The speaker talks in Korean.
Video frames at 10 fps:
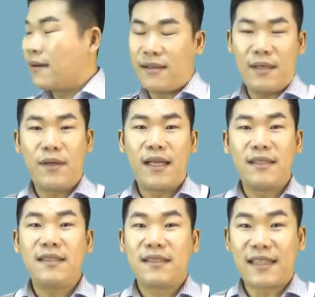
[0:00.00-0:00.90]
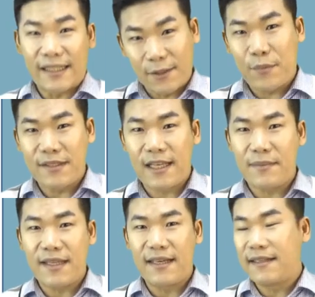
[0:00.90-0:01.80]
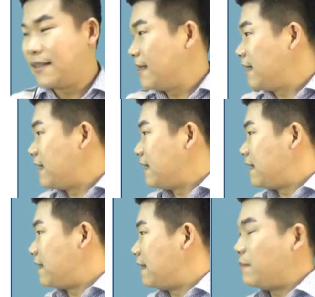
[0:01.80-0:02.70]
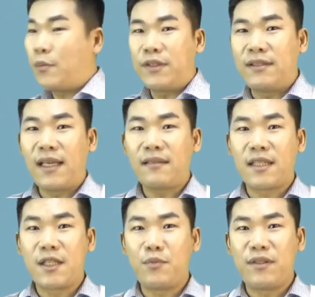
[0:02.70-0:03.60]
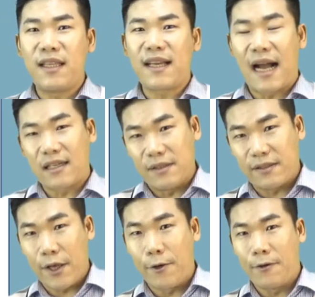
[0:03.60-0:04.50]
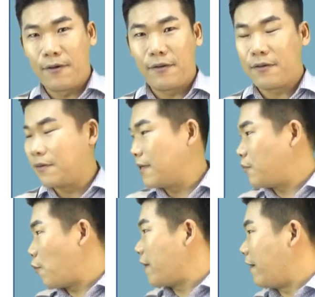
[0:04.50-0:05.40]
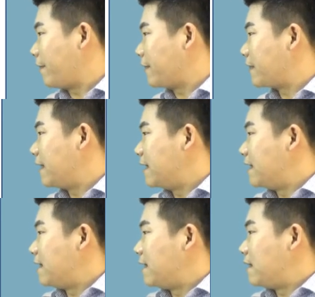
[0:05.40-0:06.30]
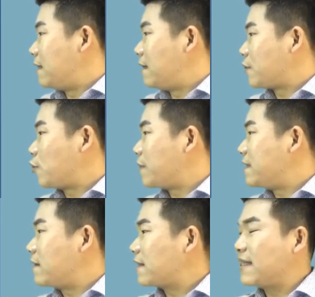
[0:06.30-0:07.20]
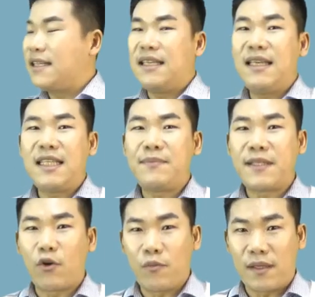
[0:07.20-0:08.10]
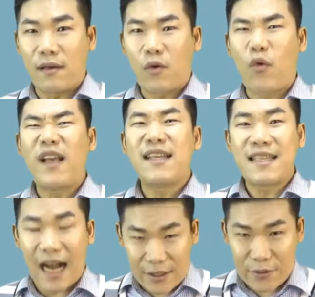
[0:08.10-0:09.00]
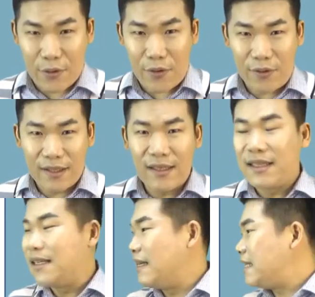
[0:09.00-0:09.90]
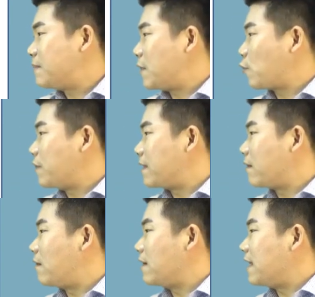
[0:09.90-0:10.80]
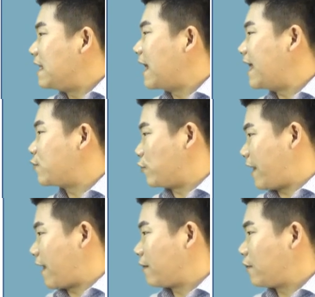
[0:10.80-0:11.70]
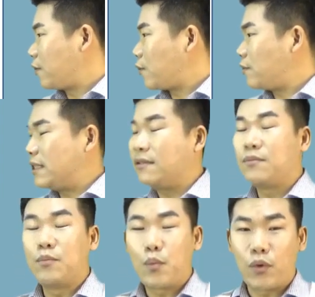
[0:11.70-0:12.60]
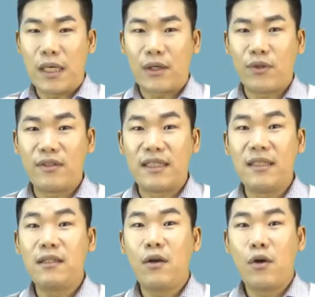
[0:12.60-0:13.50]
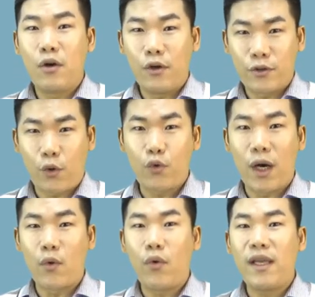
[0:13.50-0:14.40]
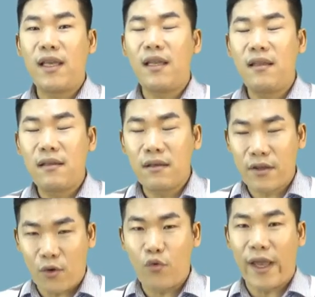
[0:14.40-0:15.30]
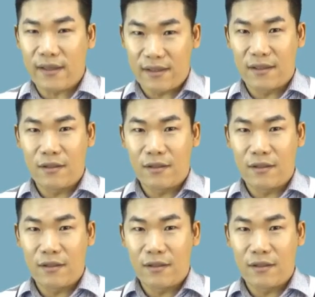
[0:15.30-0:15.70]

이번에는 다섯 번째입니다. 어, 이 부분은 해당되시는 분들이 가끔 있어요. 어, 보면 전용 면적 20제곱미터 굉장히 작죠. 20제곱미터 이하의 주택 또는 분양권 등을 소유하고 있는 경우에는